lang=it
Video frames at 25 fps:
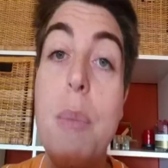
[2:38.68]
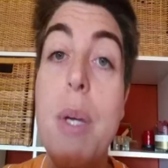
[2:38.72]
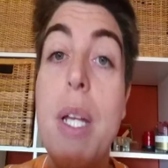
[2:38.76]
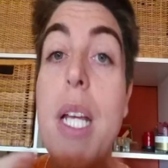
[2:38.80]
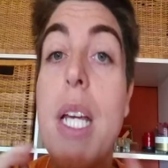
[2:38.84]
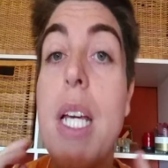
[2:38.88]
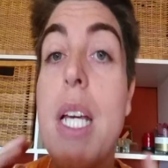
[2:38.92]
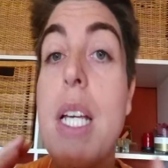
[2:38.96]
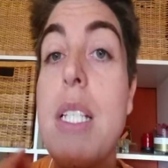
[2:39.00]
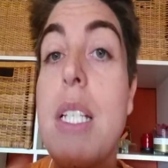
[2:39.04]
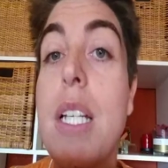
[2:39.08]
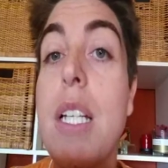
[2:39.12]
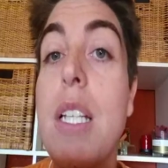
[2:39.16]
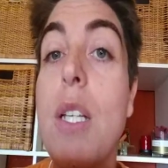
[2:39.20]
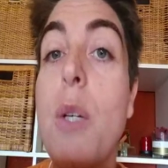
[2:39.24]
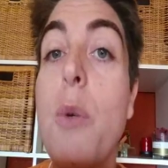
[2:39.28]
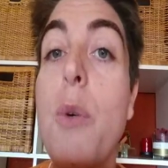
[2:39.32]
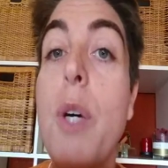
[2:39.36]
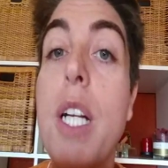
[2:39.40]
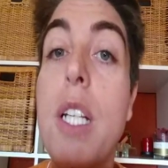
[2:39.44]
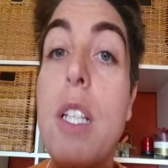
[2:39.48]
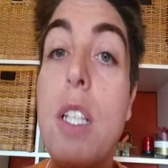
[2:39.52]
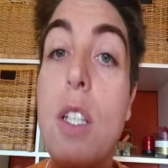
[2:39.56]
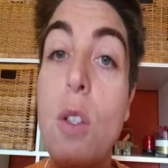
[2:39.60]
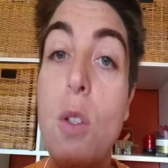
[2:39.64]
Perché se ti
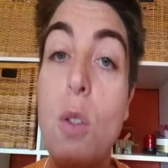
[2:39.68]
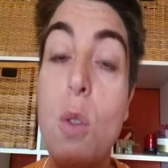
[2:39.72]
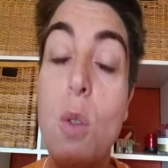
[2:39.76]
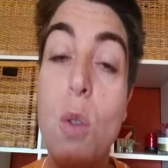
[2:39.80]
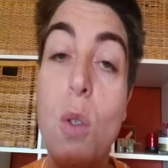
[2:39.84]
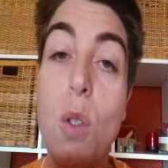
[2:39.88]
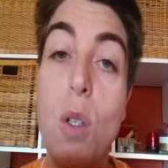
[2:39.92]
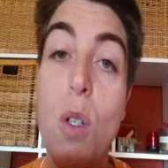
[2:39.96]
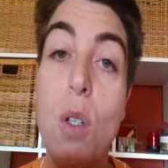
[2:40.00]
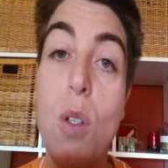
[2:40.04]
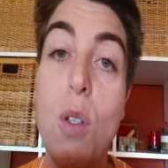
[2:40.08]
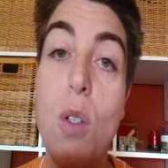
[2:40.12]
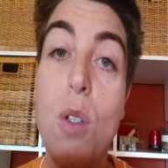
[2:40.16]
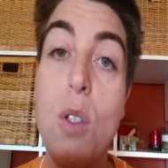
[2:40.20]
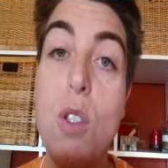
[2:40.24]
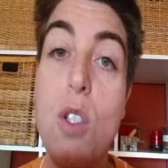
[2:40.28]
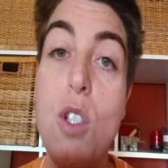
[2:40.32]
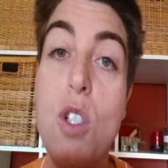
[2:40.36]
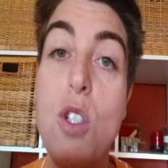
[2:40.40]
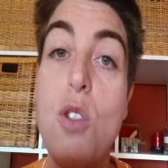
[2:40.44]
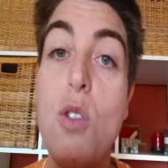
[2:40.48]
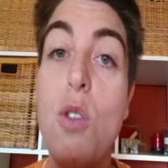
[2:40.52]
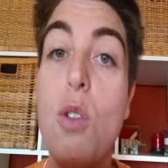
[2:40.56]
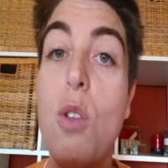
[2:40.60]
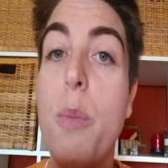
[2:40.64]
guardi intorno
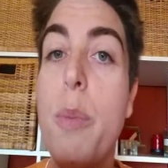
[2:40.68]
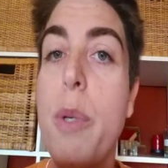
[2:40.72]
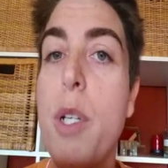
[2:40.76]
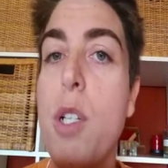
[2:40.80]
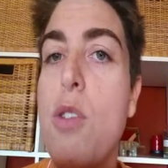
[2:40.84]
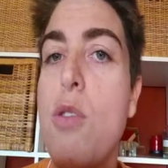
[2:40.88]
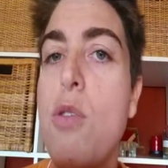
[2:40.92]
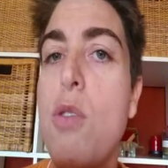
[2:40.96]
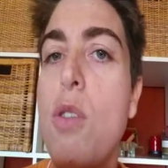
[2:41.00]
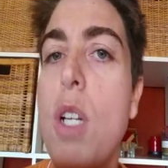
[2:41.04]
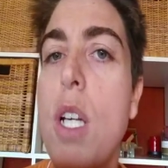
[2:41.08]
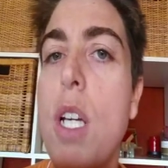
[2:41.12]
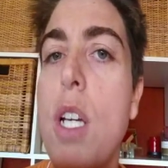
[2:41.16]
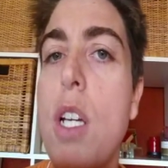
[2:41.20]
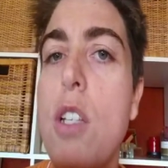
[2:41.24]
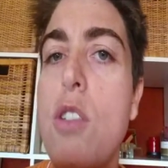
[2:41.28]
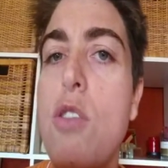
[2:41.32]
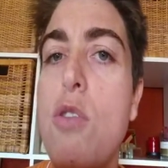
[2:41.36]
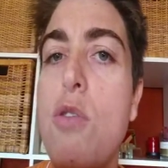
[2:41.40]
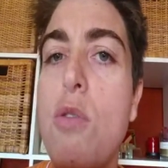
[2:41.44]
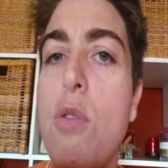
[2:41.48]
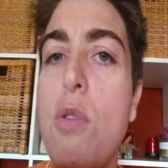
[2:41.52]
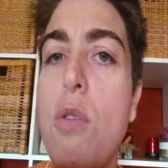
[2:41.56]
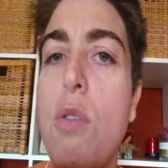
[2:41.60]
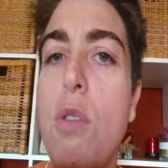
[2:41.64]
ci sono persone che
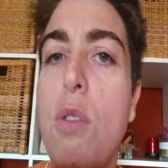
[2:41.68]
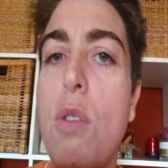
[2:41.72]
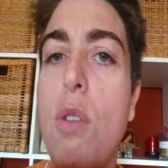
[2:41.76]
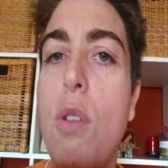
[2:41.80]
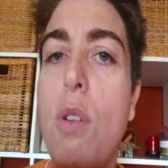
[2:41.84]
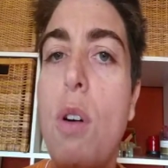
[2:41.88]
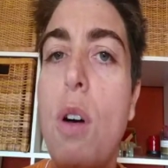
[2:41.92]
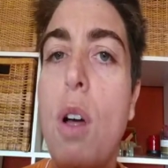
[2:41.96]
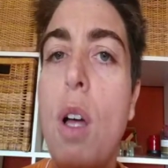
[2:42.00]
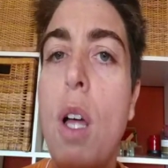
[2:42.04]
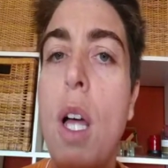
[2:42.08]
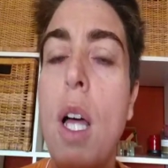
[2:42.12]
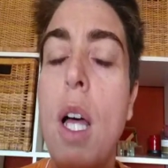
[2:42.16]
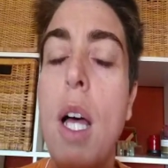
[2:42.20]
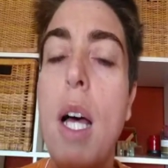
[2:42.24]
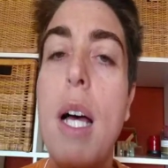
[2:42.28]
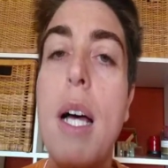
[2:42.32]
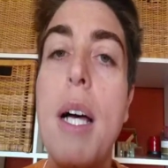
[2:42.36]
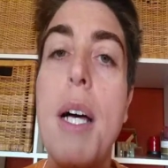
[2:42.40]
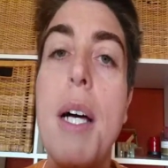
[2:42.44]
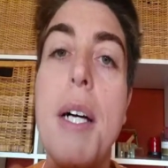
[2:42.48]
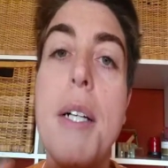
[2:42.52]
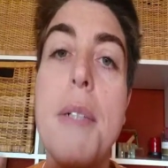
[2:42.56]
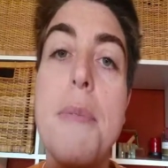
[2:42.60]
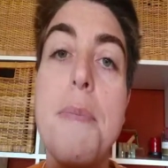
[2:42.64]
sono
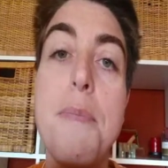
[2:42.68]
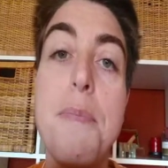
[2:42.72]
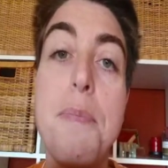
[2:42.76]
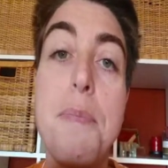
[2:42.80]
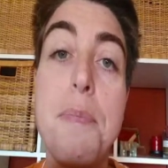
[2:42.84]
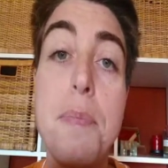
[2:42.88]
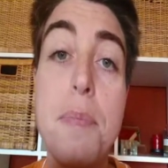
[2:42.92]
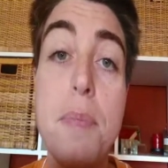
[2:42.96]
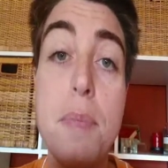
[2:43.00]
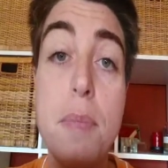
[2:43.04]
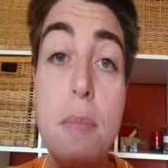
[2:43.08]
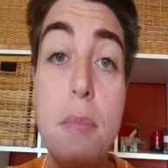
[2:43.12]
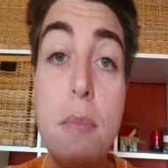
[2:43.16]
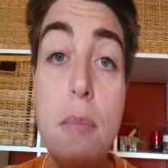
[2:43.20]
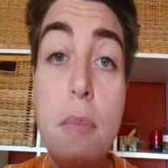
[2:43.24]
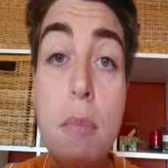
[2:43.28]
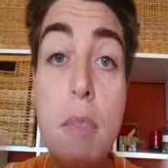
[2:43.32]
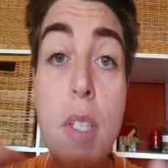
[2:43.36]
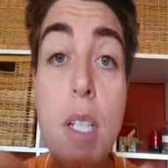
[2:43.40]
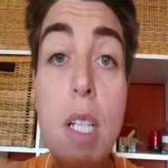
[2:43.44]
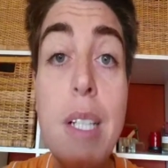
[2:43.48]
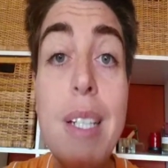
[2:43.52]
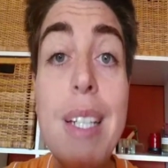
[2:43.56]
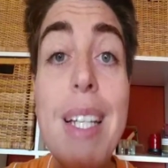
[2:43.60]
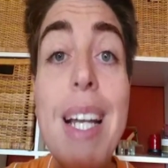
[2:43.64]
ehm,
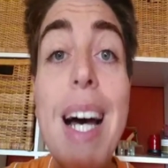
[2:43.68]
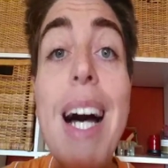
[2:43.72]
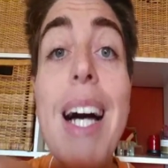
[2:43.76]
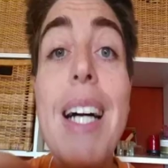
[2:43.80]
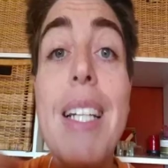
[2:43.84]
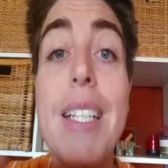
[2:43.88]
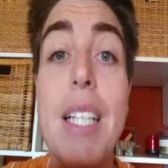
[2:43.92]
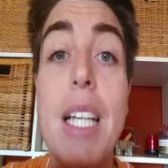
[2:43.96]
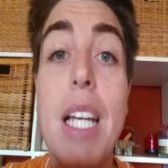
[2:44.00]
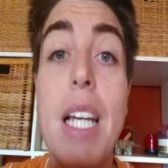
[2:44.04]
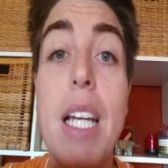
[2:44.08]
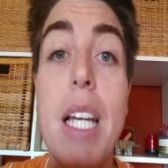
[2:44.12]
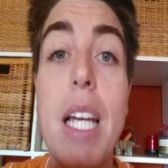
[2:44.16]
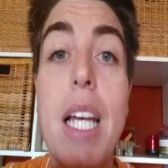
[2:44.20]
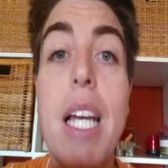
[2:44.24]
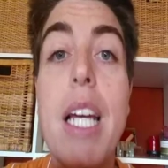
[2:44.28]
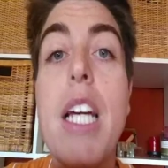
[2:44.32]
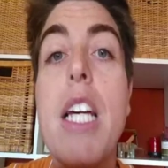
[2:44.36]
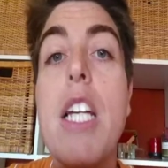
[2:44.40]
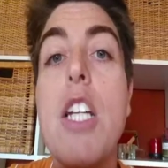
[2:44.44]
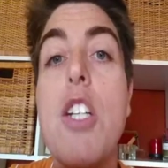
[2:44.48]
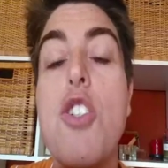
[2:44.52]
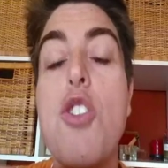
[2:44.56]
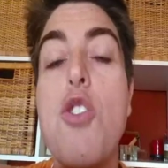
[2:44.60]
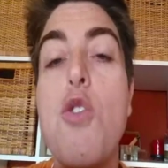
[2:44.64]
nate
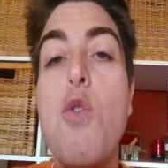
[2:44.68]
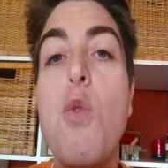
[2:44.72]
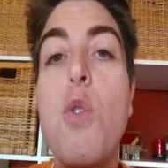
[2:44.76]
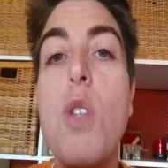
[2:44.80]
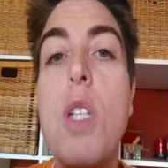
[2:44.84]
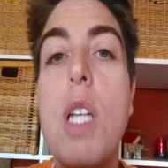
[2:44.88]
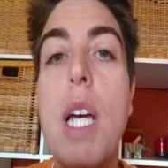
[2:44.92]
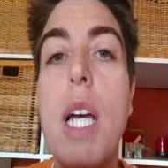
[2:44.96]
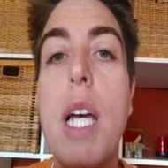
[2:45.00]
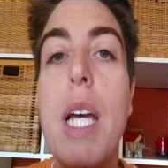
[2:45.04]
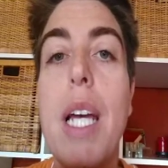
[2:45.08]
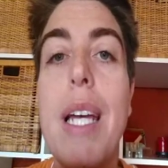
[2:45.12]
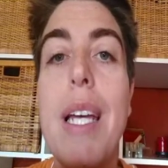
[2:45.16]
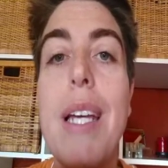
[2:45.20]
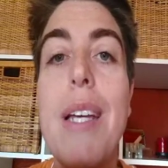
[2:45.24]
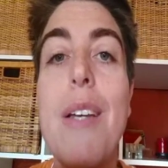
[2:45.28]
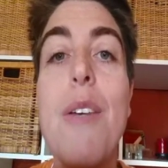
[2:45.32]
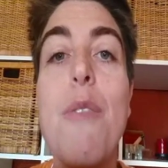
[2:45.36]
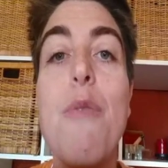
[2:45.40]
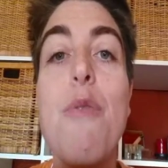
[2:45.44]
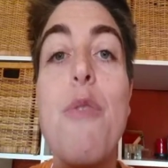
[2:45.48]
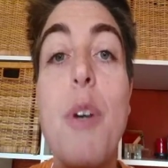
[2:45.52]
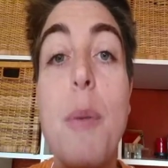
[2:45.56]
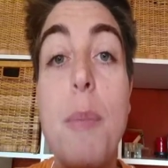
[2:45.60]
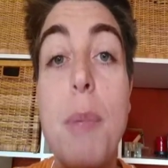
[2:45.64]
e cresciute
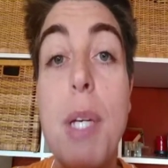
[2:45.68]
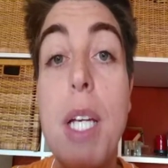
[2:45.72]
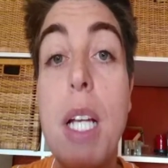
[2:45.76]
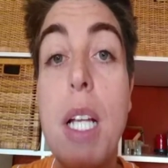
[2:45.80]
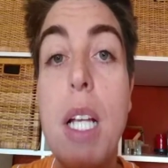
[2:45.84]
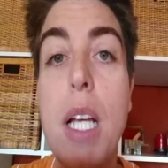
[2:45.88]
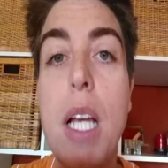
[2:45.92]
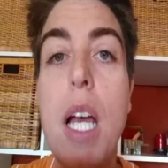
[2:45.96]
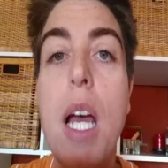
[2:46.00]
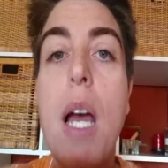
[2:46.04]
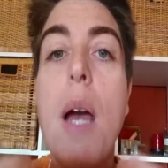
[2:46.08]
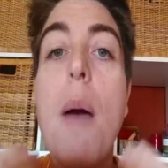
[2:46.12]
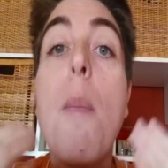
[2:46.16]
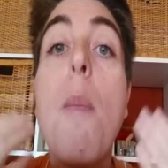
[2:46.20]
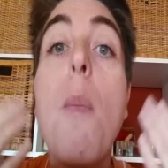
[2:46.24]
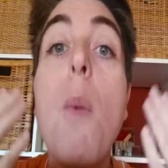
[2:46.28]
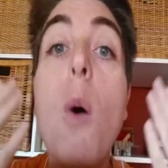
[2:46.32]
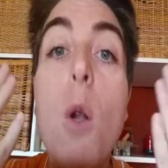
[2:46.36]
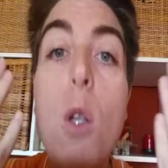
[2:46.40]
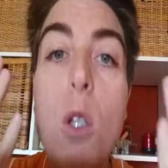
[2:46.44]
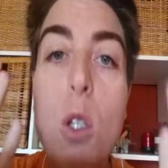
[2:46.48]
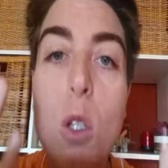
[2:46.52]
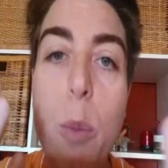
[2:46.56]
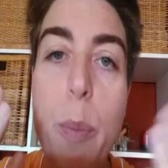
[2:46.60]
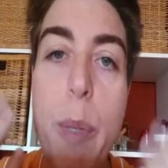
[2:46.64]
in famiglie
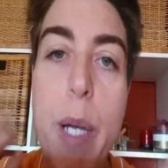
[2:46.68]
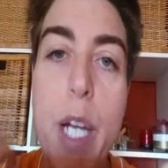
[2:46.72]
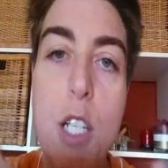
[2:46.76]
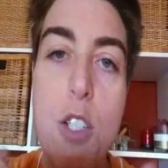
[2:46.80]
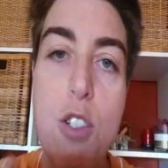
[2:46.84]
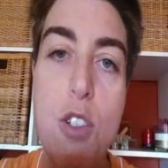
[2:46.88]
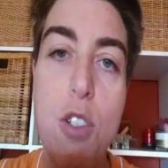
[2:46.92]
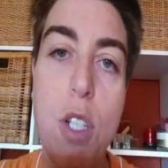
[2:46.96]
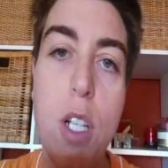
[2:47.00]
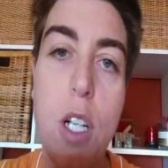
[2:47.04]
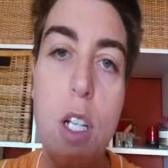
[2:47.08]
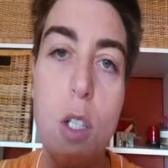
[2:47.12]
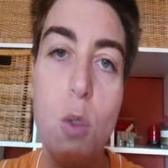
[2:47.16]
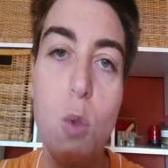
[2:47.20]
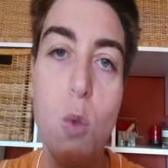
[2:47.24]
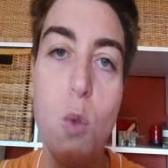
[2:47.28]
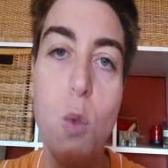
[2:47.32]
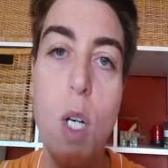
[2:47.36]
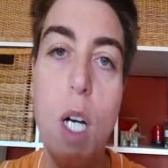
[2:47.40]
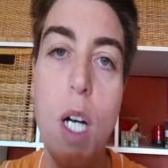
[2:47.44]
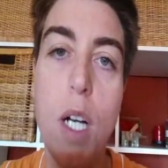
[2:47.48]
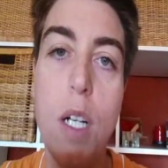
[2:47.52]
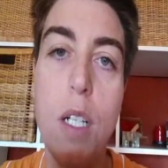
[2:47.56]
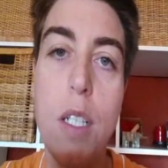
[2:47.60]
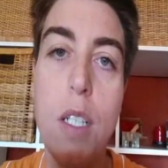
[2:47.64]
molto peggio della
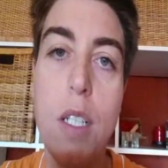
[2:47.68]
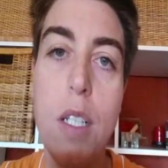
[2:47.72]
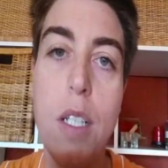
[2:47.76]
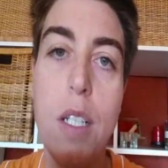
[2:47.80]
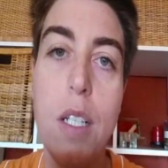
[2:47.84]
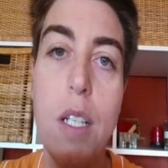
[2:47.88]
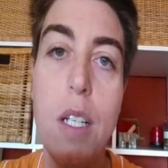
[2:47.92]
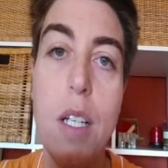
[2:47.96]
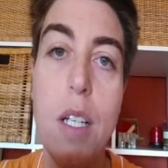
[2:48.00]
tua,